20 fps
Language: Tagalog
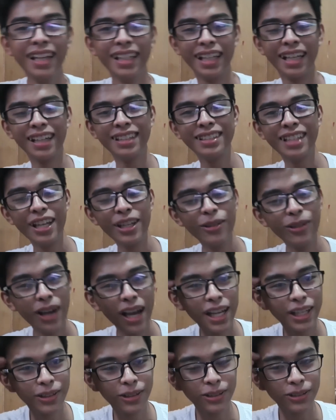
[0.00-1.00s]
kasi yung
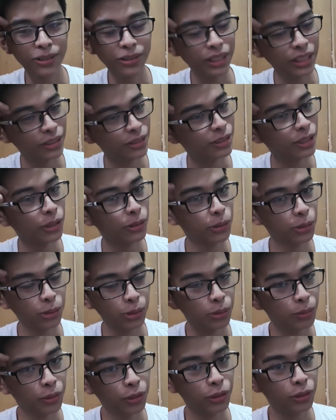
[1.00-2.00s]
icon ko dito sa
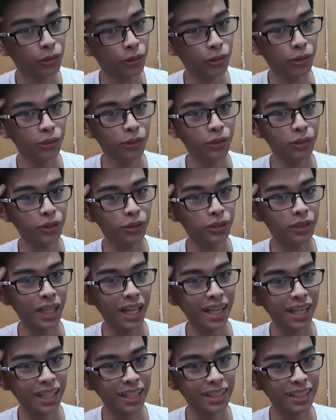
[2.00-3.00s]
YouTube, yung
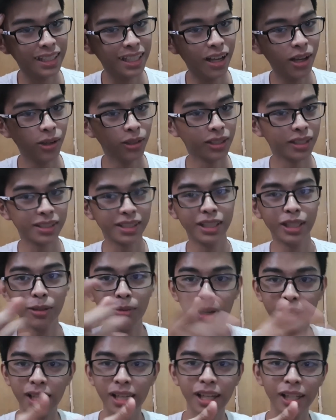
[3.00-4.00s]
nakangiti ako, tapos
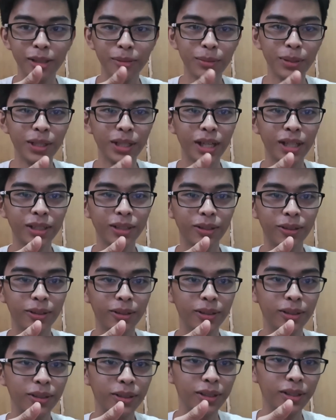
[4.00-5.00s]
ginawa ng kaibigan ko.
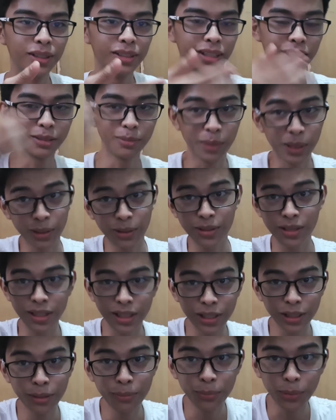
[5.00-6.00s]
Tapos meron siya
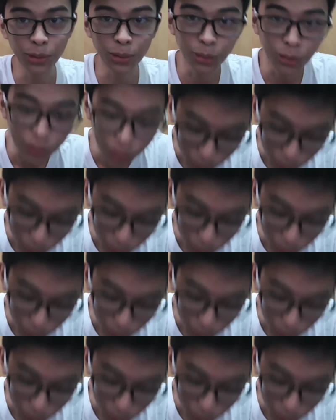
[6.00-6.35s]
dito puno sa